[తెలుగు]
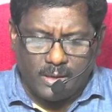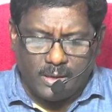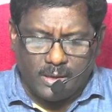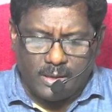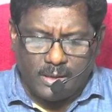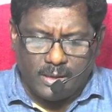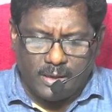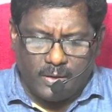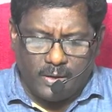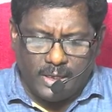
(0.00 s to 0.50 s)

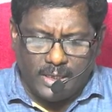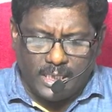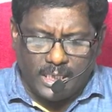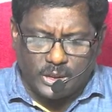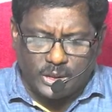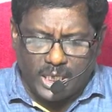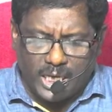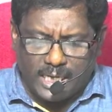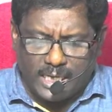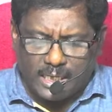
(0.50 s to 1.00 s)
ఏమండి
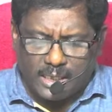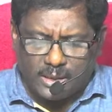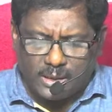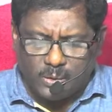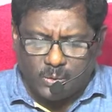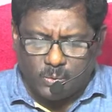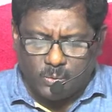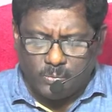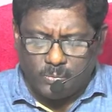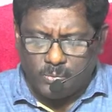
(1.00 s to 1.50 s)
యశాగ్రంథం
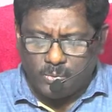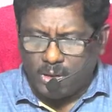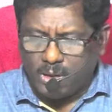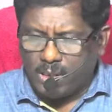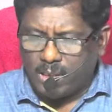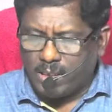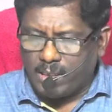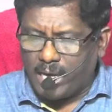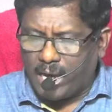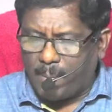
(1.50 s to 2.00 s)

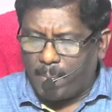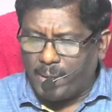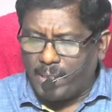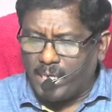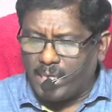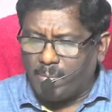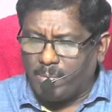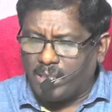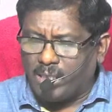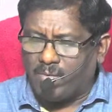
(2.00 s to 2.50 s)
గ్రంథం యాభై
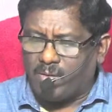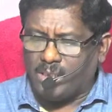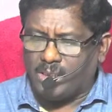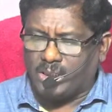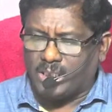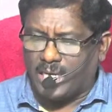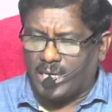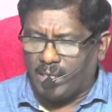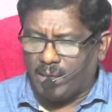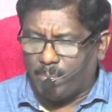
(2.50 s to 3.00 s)
ఎనిమిదవ
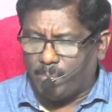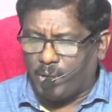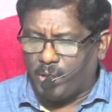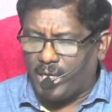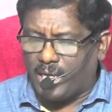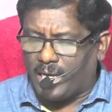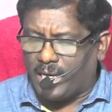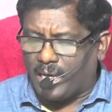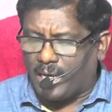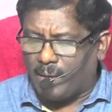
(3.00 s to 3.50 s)
అధ్యాయం
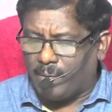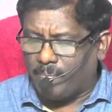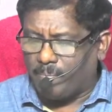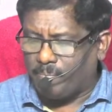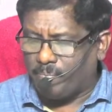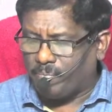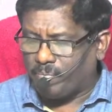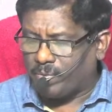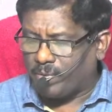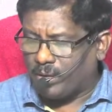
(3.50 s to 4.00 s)
ప్రియులారా
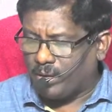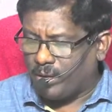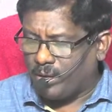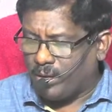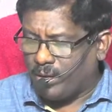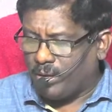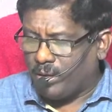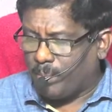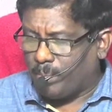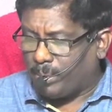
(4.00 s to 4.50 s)

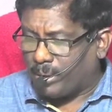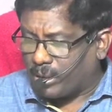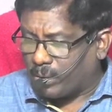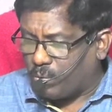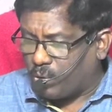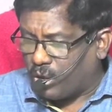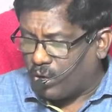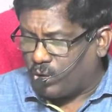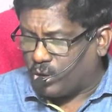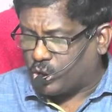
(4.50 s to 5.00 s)

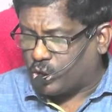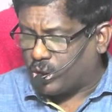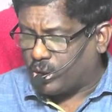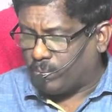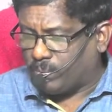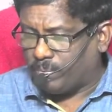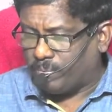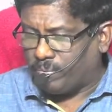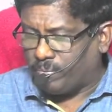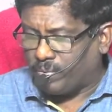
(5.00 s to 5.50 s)
పదమూడవ వచనం
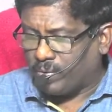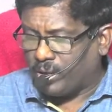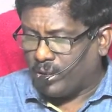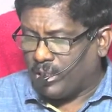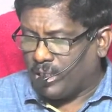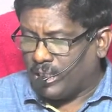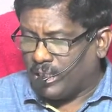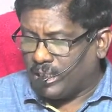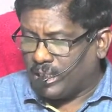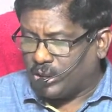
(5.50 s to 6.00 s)

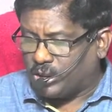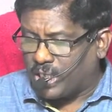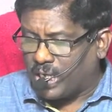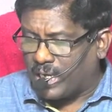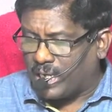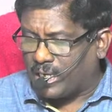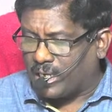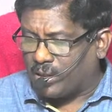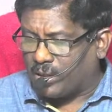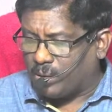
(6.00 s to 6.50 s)

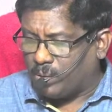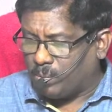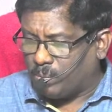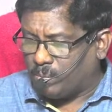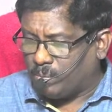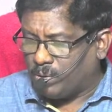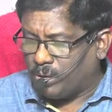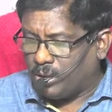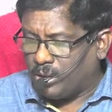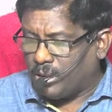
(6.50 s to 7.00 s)
గ్రంథం
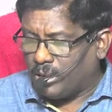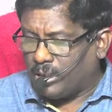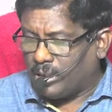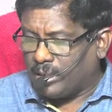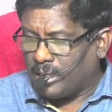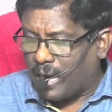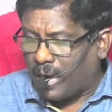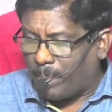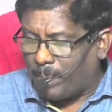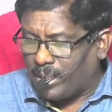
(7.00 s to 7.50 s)

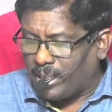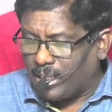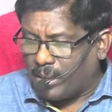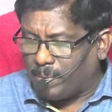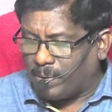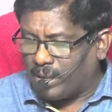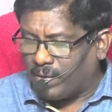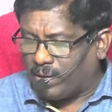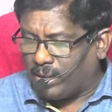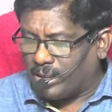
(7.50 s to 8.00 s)
యాభై
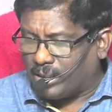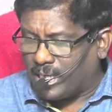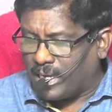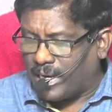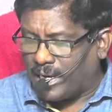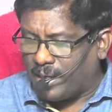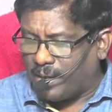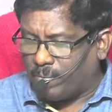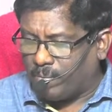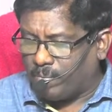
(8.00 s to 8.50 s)
ఎనిమిదవ అధ్యాయం